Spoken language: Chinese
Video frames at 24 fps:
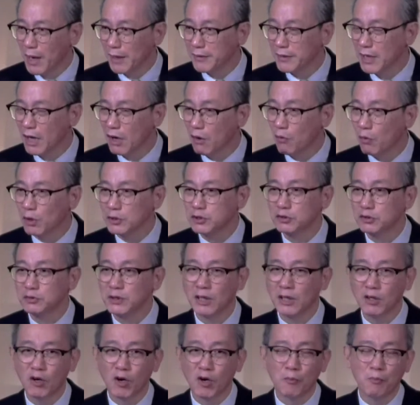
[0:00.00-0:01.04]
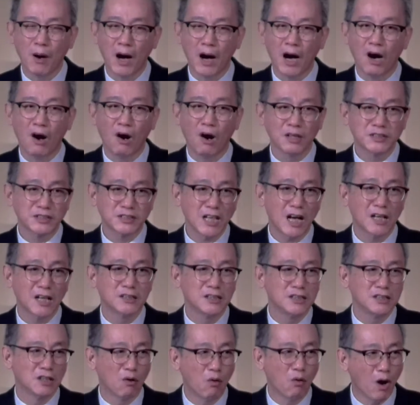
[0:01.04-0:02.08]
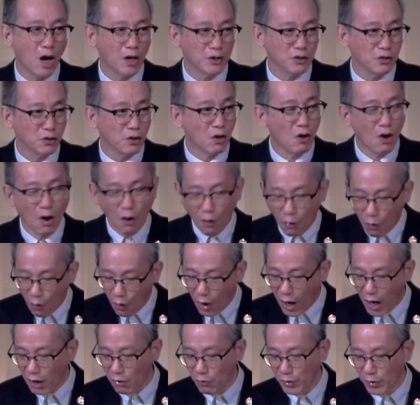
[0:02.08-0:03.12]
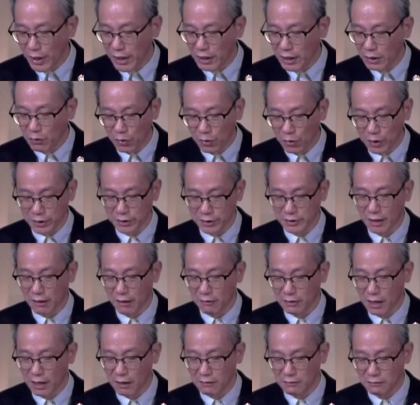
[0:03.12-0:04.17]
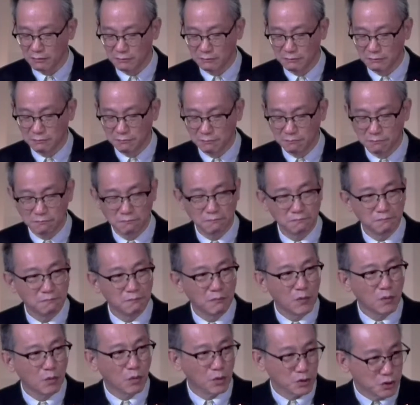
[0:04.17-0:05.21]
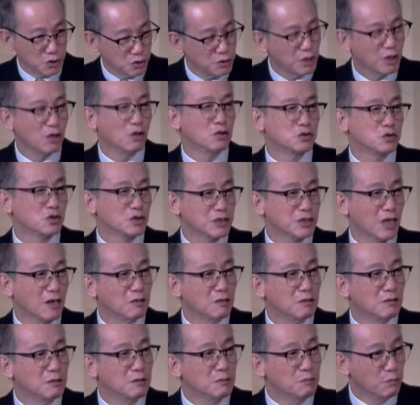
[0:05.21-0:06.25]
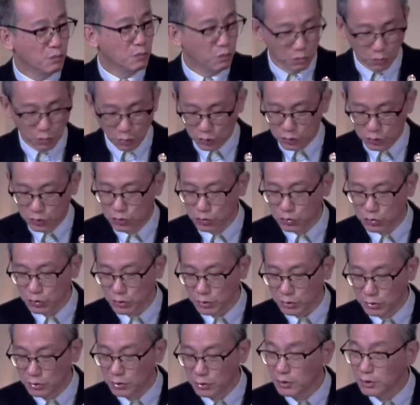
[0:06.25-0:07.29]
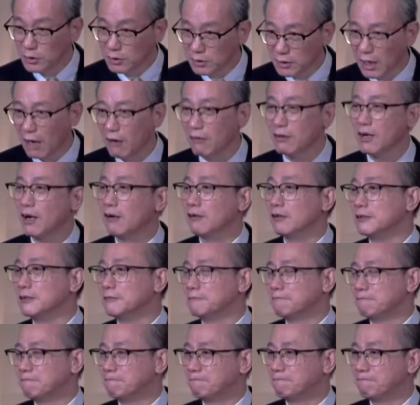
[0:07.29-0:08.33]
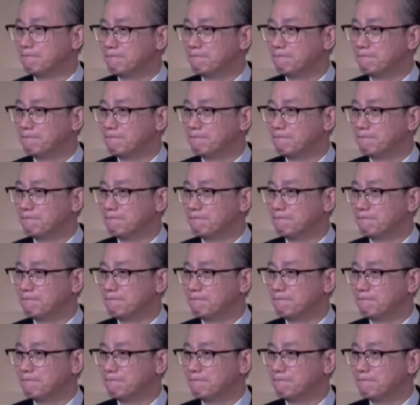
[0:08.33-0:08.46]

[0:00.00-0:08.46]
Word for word: 慢慢的，我就能够把上帝的话语化为我的祷告，我就能够做到不住祷告了。